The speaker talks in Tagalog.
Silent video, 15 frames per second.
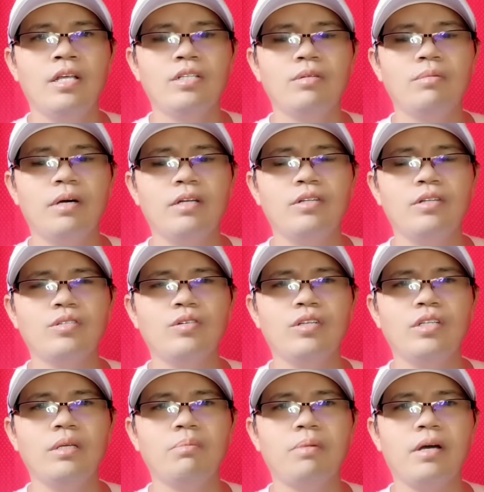So mga lords,
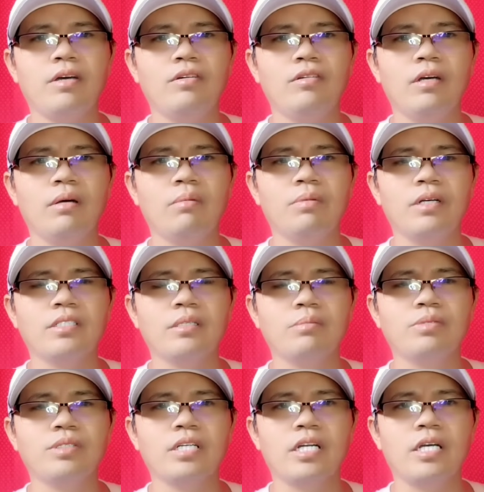kung hindi pa kayo
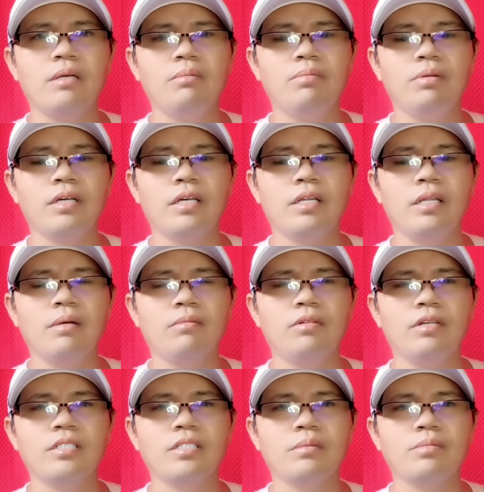nakapag-subscribe, pakiclick mo
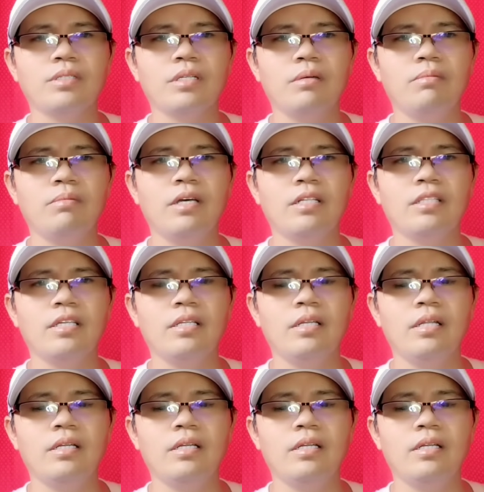ng subscribe natin.